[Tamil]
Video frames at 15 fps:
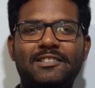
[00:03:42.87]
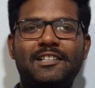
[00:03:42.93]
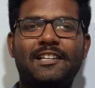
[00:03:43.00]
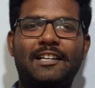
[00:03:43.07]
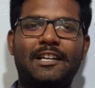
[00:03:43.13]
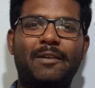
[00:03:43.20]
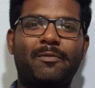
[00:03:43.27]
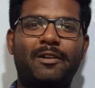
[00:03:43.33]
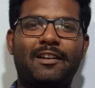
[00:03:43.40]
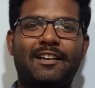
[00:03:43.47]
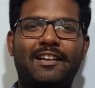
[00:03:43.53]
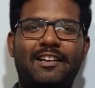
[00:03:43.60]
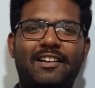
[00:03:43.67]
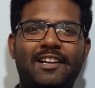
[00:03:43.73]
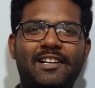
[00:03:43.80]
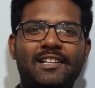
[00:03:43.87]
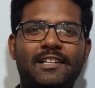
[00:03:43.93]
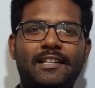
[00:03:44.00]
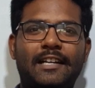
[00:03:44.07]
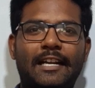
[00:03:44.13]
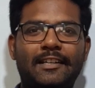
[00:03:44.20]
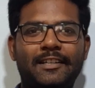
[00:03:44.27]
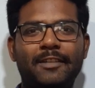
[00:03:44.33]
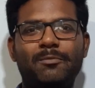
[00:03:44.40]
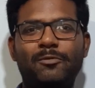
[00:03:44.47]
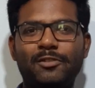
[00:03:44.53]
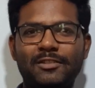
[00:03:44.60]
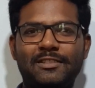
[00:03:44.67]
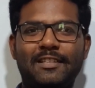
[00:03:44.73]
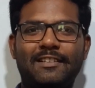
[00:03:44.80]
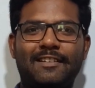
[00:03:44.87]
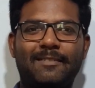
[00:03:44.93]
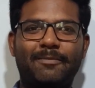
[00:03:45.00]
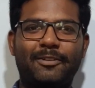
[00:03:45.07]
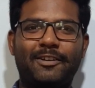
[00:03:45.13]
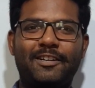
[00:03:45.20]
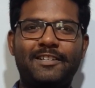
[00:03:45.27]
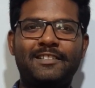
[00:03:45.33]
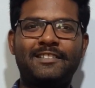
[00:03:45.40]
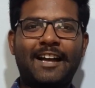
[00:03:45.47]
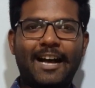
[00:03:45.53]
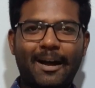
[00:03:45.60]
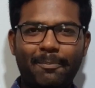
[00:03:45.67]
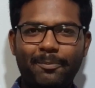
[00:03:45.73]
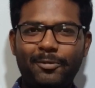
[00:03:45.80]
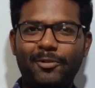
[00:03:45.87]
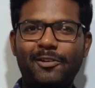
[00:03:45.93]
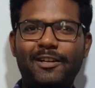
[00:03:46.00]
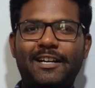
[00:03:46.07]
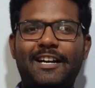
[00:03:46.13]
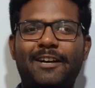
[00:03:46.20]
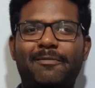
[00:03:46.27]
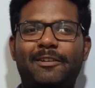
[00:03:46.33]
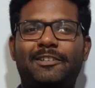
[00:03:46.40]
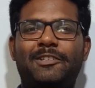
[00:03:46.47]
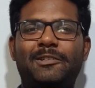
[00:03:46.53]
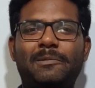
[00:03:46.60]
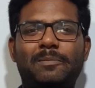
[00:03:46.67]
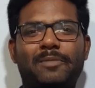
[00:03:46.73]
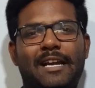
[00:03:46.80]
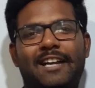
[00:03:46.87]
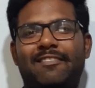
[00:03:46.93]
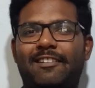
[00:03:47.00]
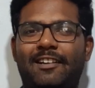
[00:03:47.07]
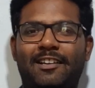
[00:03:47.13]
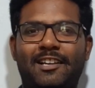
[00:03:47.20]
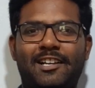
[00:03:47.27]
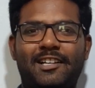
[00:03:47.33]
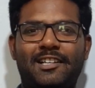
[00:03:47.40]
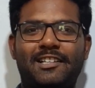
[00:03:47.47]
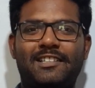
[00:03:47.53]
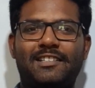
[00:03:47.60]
சிலர் என்ன பண்ணுறாங்கன்னா கட்டி முடித்ததுக்கப்புறம் அப்ரூவலுக்காக மட்டும் பிளான் வாங்குறாங்க